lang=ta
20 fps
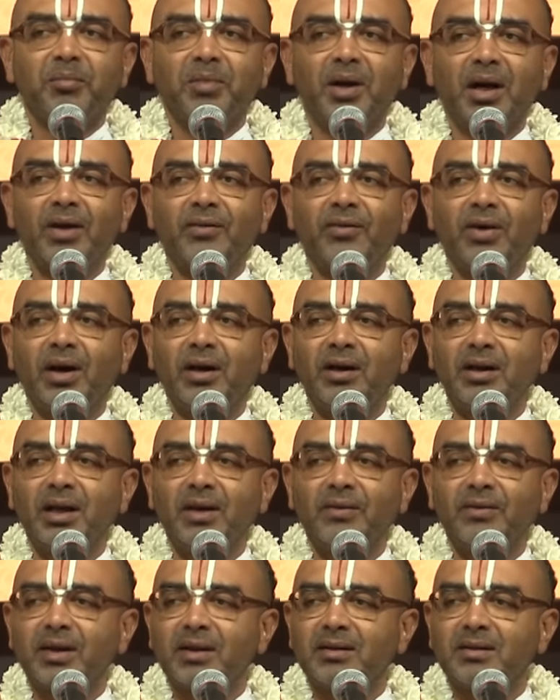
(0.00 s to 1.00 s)

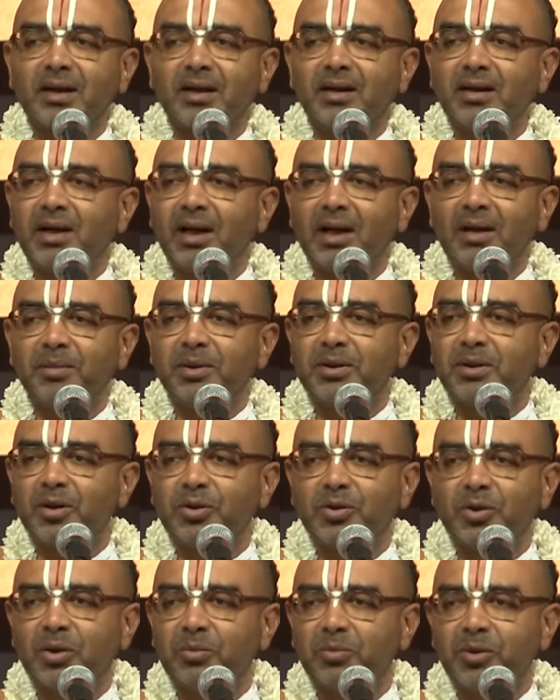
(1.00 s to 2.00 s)
பகவான்கிறவரை தனியாக நம்ம
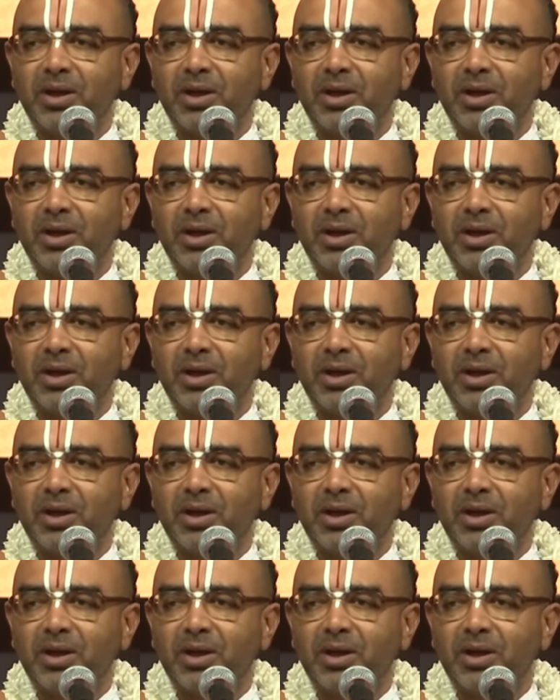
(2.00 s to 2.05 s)
தெரிஞ்சுவிட